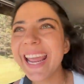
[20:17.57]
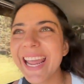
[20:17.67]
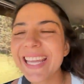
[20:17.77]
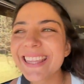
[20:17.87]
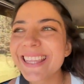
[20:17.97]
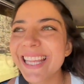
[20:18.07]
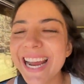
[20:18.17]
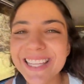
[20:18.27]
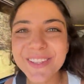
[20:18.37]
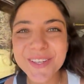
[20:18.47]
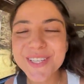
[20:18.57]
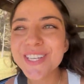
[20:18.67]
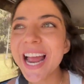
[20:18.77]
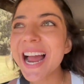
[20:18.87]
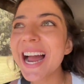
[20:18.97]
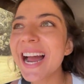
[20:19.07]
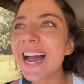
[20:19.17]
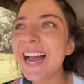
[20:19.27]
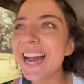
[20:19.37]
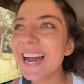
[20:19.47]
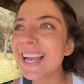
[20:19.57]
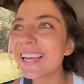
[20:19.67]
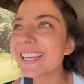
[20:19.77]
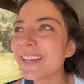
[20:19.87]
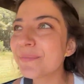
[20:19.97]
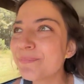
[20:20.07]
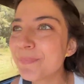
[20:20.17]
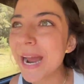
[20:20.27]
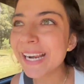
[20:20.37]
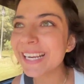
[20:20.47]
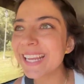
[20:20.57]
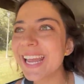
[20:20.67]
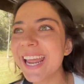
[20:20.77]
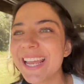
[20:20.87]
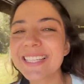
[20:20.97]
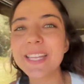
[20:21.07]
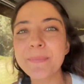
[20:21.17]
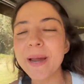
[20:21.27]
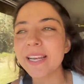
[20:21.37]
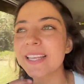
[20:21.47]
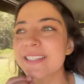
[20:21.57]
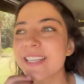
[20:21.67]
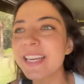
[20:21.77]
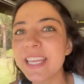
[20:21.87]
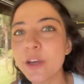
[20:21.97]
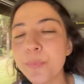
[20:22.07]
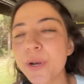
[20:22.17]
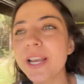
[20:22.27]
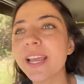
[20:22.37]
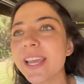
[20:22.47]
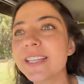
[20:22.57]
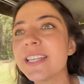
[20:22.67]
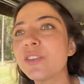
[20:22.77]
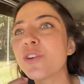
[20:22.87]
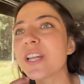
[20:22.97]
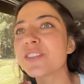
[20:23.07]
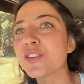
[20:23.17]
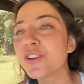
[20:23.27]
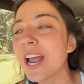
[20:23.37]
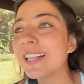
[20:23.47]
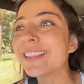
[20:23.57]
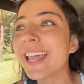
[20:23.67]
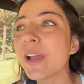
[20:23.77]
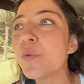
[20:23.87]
Entrando ya al parque, este parque es dirigido por el Ejército Nacional de